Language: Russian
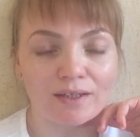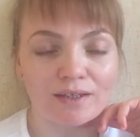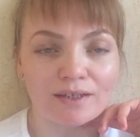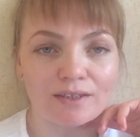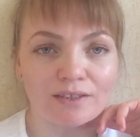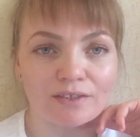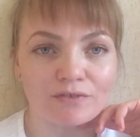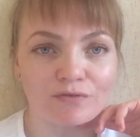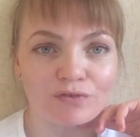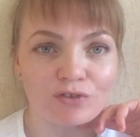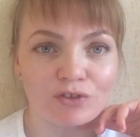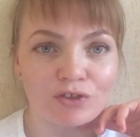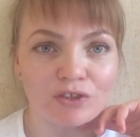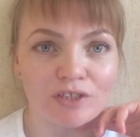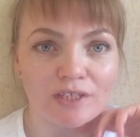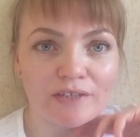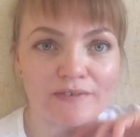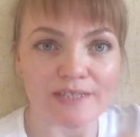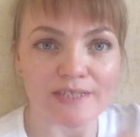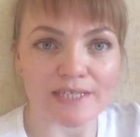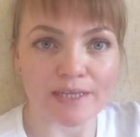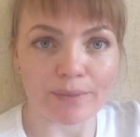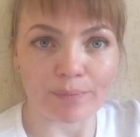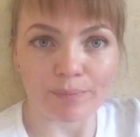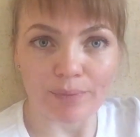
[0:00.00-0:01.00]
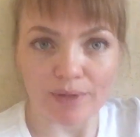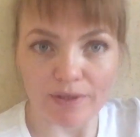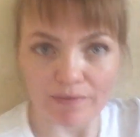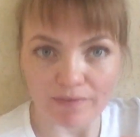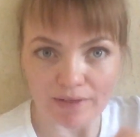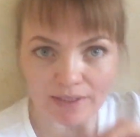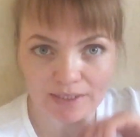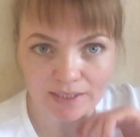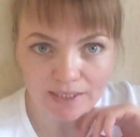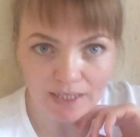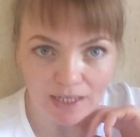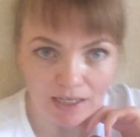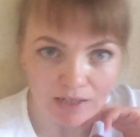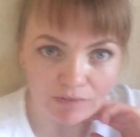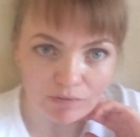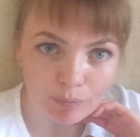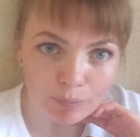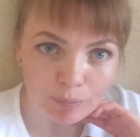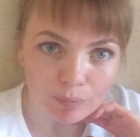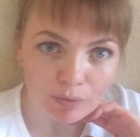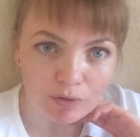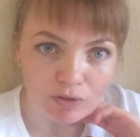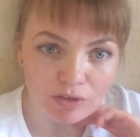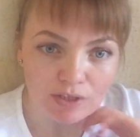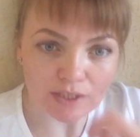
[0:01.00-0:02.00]
Девчонки, всем привет! Как вы
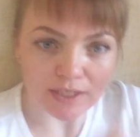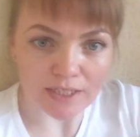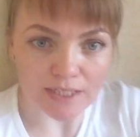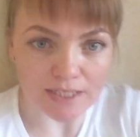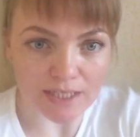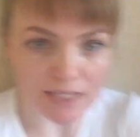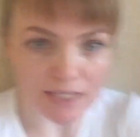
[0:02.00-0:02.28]
поняли из